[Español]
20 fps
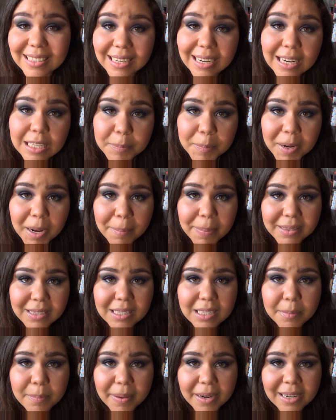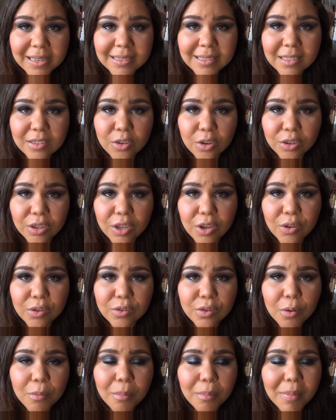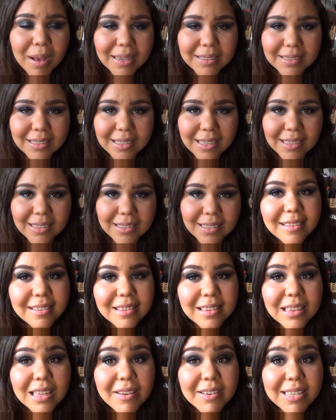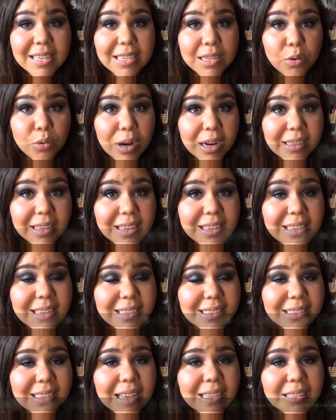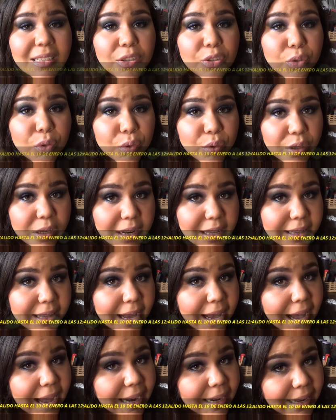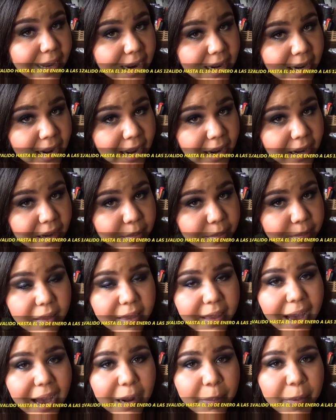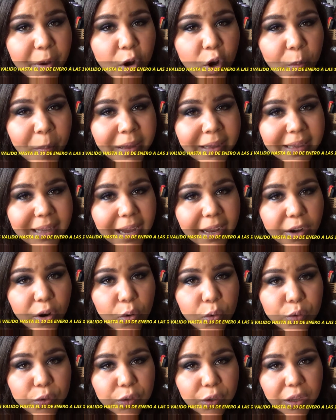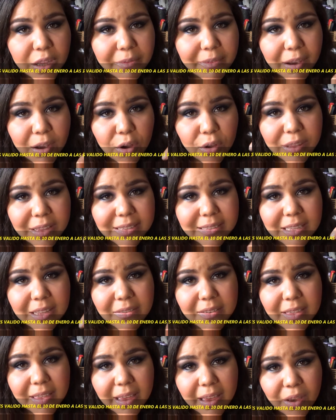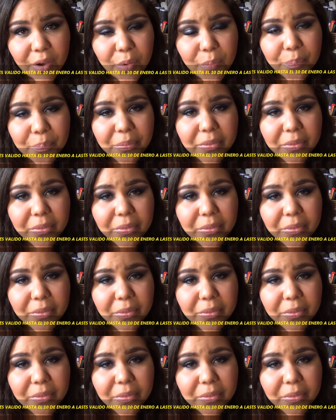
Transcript: reglas para participar en este sorteo son básicas. Debes asegurarte de que estás suscrita al canal, dejarme un comentario justo debajo de este video,